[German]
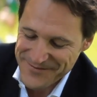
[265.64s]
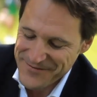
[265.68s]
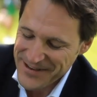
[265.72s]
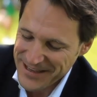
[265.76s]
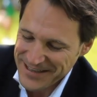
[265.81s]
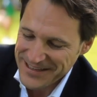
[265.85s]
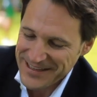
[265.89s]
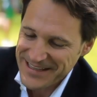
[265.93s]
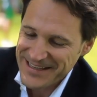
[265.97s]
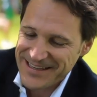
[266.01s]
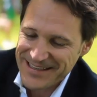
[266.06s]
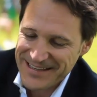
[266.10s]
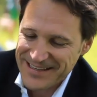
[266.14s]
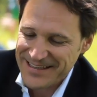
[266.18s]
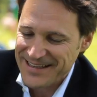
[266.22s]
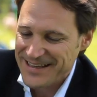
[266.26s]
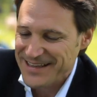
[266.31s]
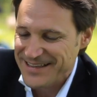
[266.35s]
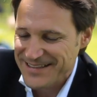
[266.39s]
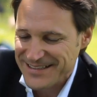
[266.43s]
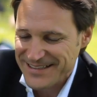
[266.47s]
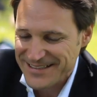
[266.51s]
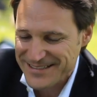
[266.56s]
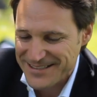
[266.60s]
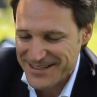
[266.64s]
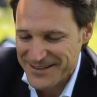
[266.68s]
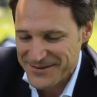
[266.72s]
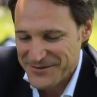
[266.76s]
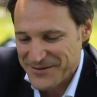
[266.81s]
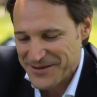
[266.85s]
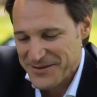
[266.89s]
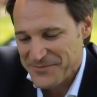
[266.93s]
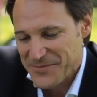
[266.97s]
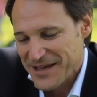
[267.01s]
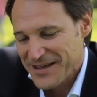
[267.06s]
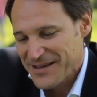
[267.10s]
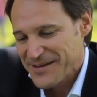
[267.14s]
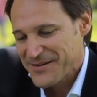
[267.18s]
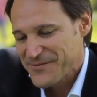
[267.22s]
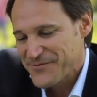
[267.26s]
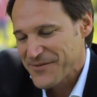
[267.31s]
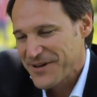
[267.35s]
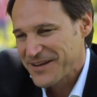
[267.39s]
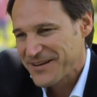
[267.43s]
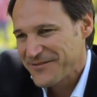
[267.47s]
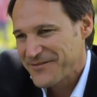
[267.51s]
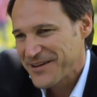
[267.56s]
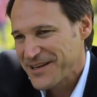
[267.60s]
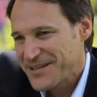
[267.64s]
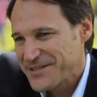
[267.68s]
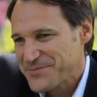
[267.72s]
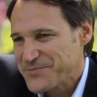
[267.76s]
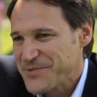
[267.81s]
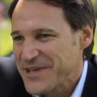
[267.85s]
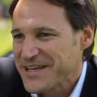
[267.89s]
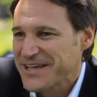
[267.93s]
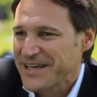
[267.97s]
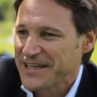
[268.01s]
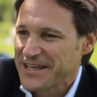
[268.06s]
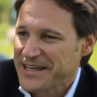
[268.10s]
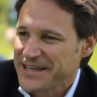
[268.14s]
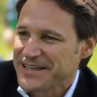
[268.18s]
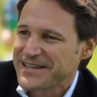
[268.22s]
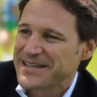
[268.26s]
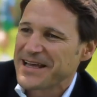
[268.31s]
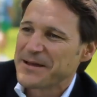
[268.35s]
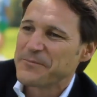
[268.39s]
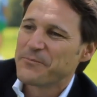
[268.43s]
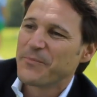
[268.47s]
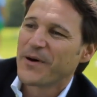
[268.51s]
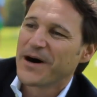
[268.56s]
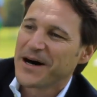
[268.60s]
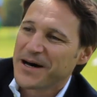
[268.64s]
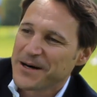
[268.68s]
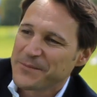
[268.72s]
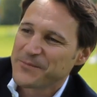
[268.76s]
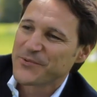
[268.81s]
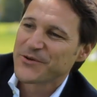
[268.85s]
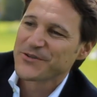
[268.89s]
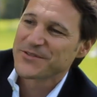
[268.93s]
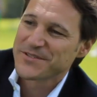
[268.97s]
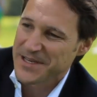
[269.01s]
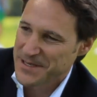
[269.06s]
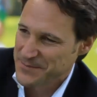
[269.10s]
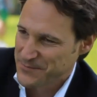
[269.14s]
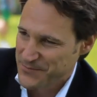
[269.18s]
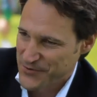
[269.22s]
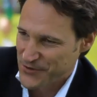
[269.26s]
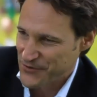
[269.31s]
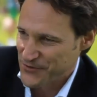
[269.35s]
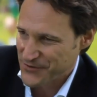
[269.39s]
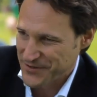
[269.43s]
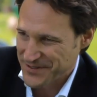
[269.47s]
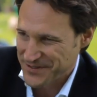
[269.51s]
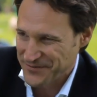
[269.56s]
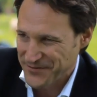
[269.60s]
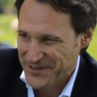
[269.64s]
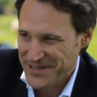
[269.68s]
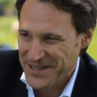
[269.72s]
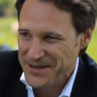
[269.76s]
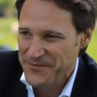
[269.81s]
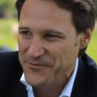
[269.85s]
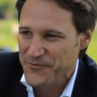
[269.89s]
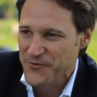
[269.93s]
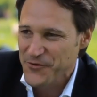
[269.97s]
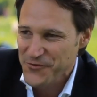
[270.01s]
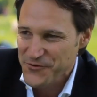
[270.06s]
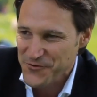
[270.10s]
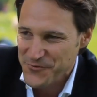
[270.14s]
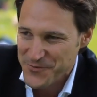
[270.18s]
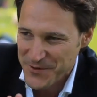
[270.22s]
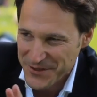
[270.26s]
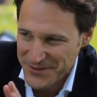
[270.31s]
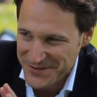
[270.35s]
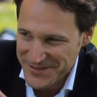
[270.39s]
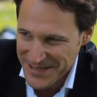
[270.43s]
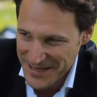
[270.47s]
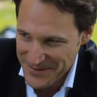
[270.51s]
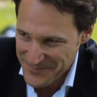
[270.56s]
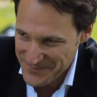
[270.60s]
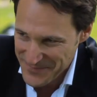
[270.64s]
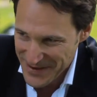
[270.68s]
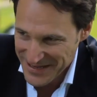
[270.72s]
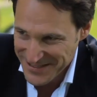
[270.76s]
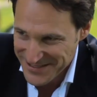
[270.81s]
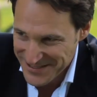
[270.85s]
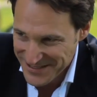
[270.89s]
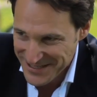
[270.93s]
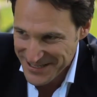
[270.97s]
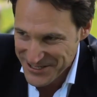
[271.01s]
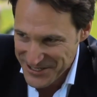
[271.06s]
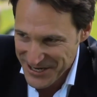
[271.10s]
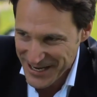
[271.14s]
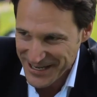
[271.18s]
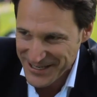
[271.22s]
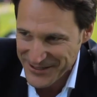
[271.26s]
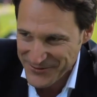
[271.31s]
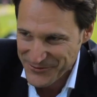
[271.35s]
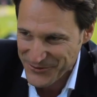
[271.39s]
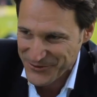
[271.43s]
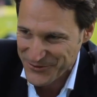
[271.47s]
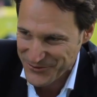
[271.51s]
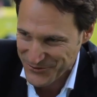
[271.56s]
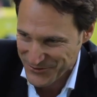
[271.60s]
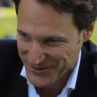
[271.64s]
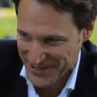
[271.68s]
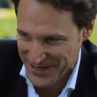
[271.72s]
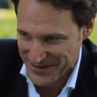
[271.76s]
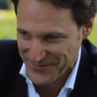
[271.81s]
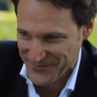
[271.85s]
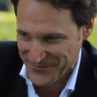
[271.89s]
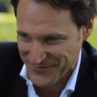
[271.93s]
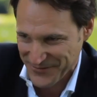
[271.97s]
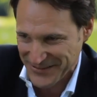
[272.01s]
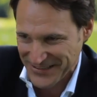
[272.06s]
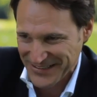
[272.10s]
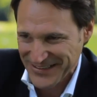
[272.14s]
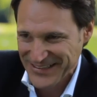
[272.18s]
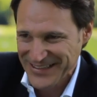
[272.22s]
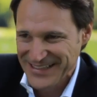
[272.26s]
Wenn wenn ich, ich, ich sage immer, wenn, wenn es mir gelingt, ein paar Prozentpunkte, vielleicht fünf Prozent bessere Entscheidungen zu treffen,